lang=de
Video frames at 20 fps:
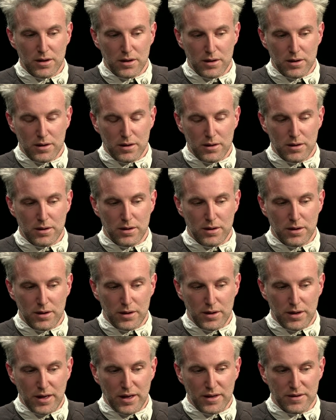
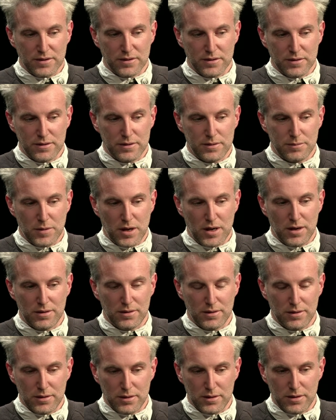äh, erstens
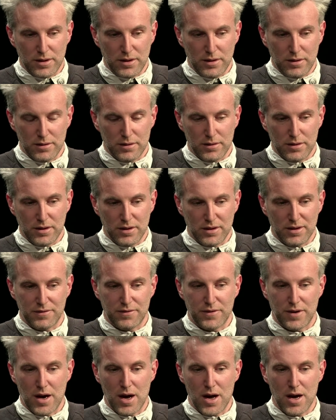mal äh, hin,
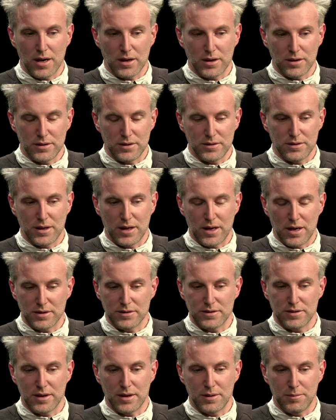hinterfragen, diese
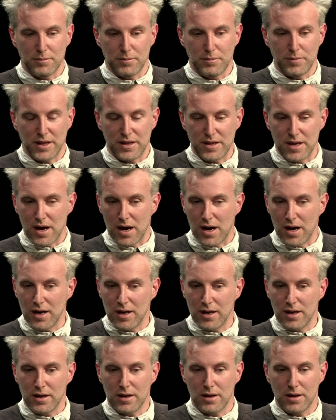ganze
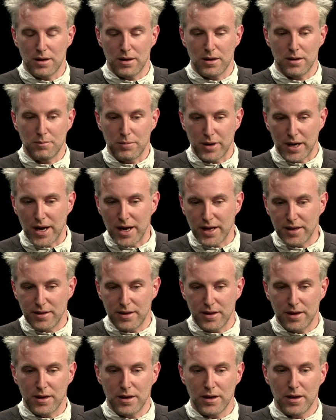mediale, äh,
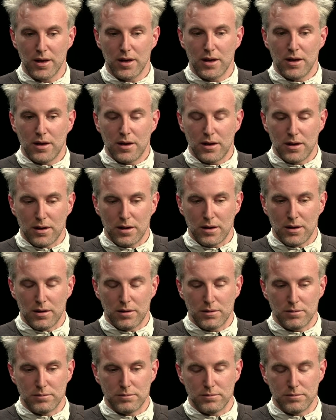breite
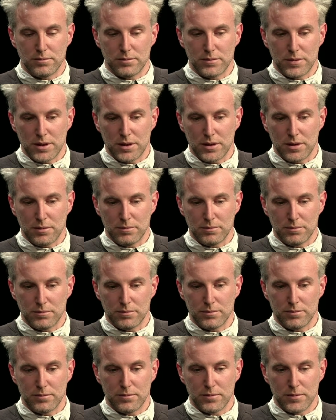ähm,
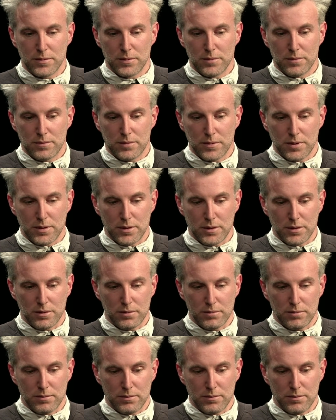ähm, äh,